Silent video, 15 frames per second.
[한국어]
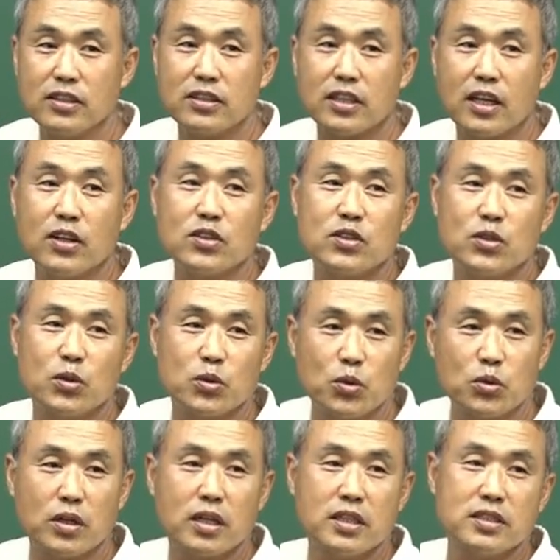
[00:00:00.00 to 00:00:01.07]
때려치고
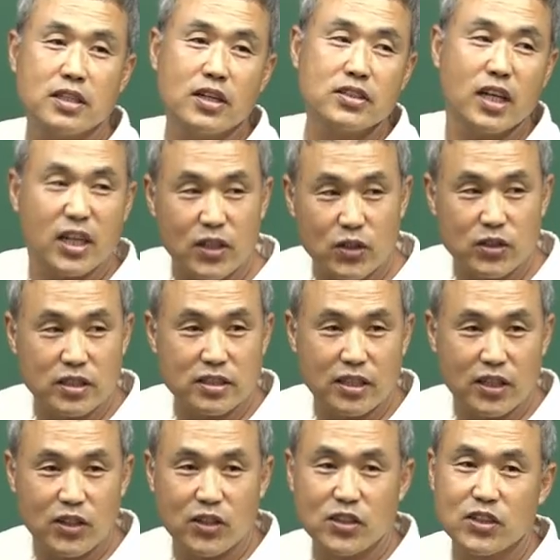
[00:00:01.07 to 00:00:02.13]
또 다른 인생을 살 건지
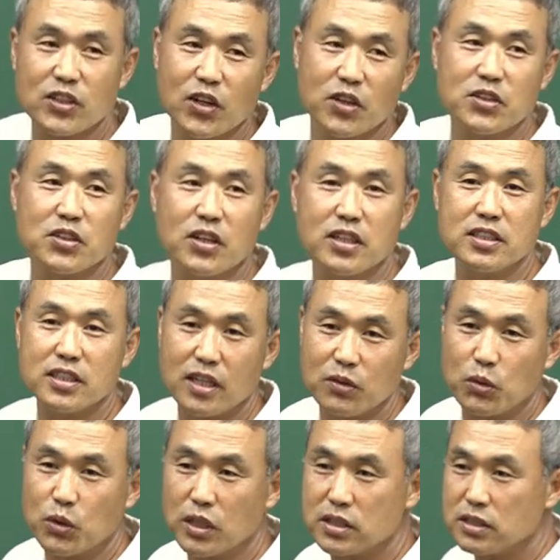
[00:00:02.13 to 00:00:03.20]
이제 이런 결정할 시간이
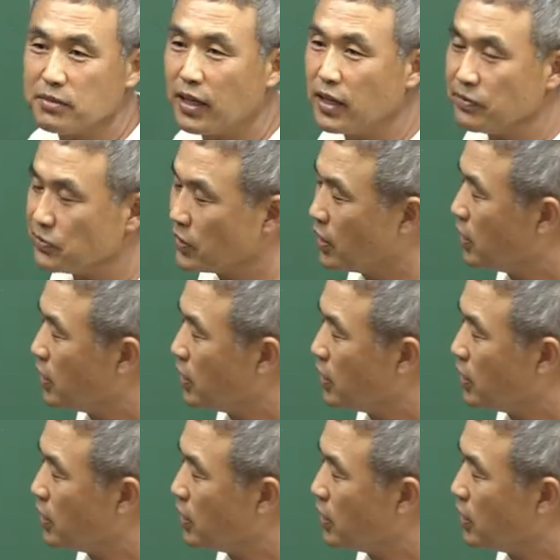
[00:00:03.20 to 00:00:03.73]
오겠지만